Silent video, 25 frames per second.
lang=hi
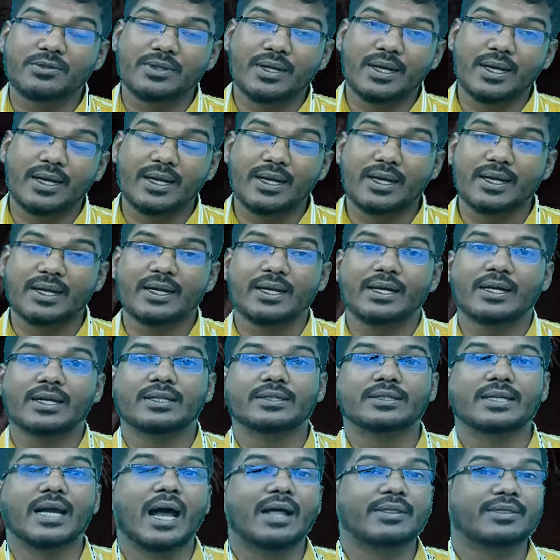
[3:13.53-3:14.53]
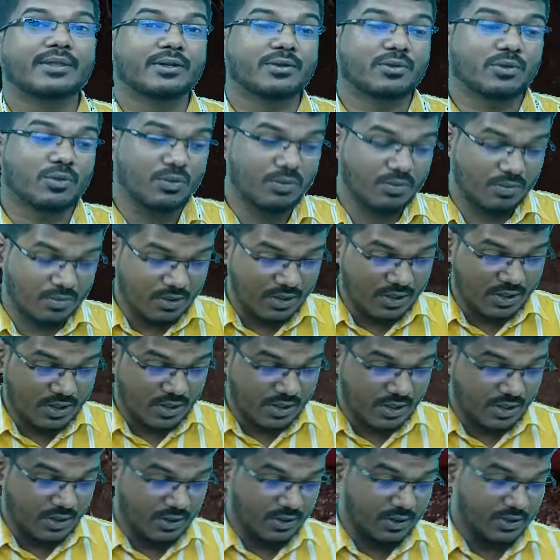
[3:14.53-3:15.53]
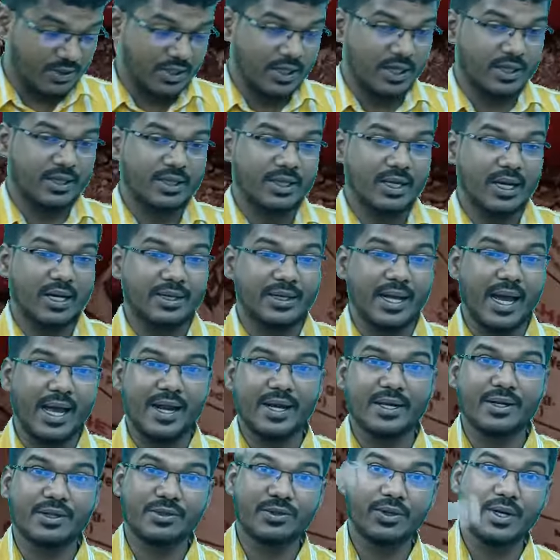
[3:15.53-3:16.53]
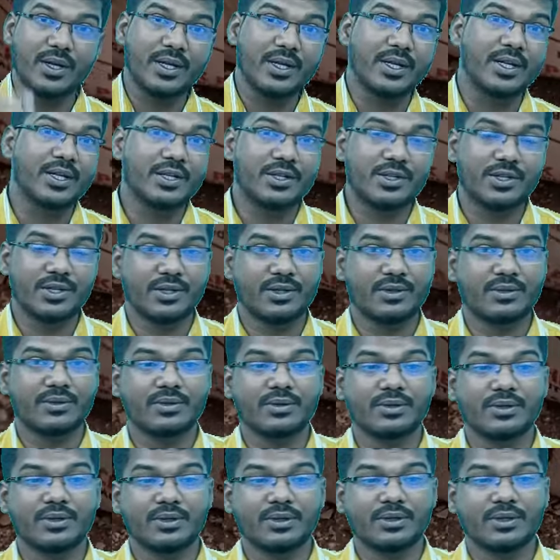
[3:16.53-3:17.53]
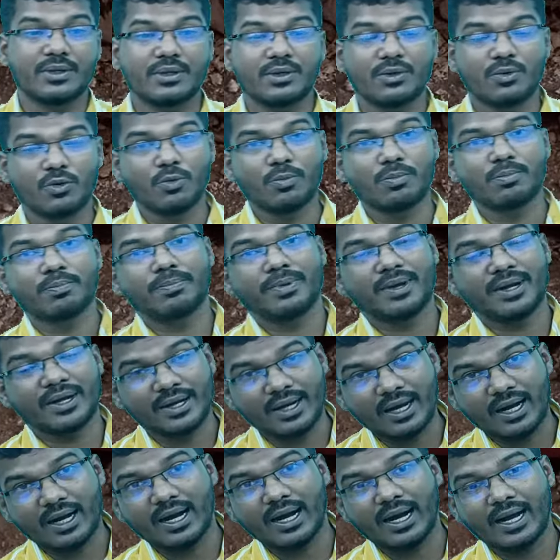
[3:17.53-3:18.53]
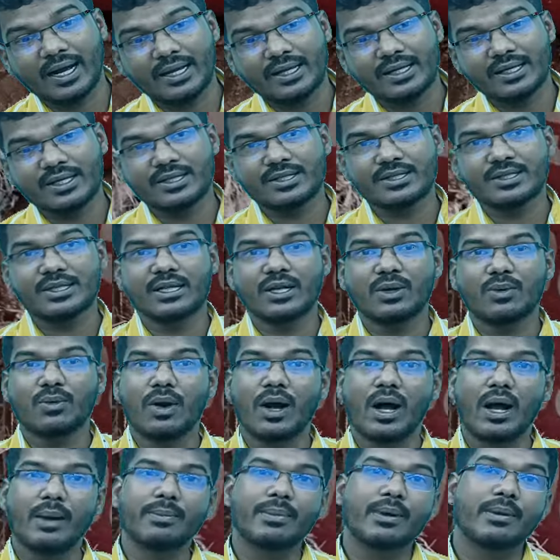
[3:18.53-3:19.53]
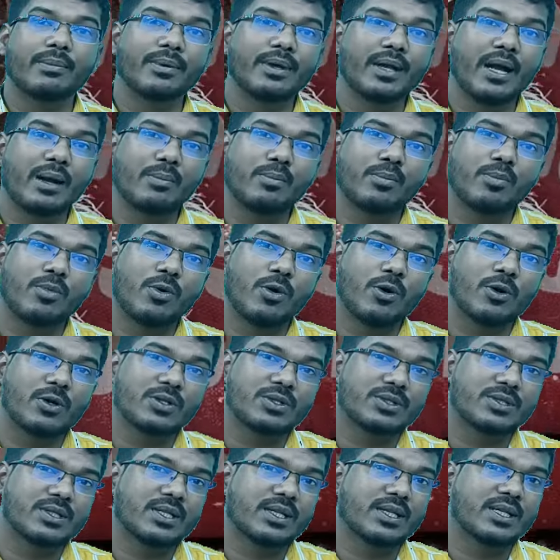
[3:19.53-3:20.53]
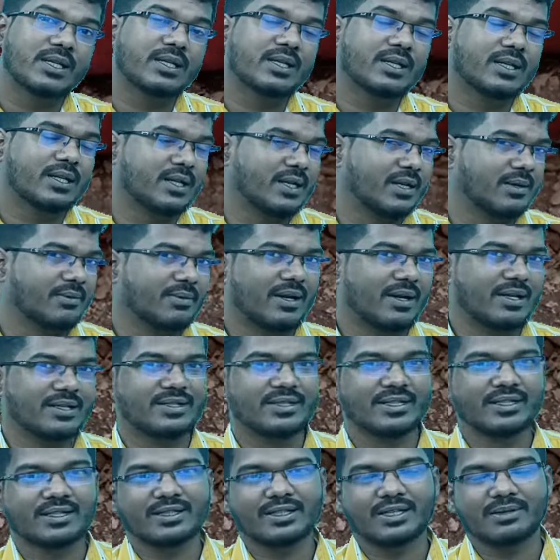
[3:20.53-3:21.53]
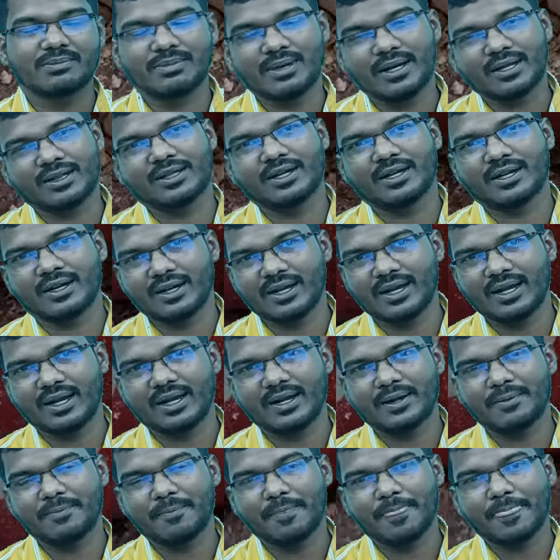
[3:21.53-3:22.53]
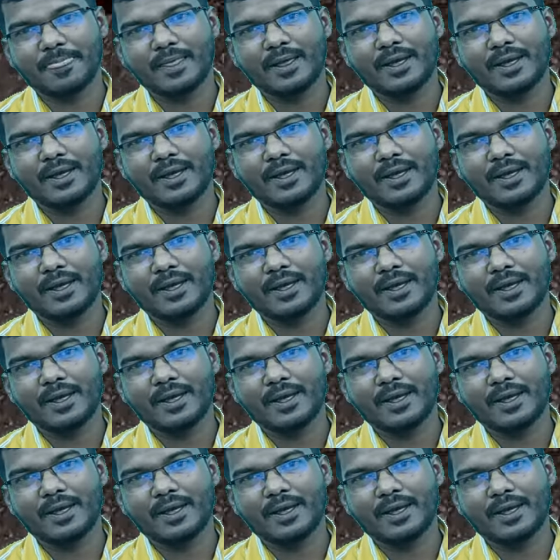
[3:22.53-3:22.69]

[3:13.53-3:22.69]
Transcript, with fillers: पे जो है ज़्यादातर छत का डायरेक्ट जो है हीट रूम पे ना आए इसलिए वहां पे भी आप फॉल सीलिंग करवा सकते बेहतर रहेगा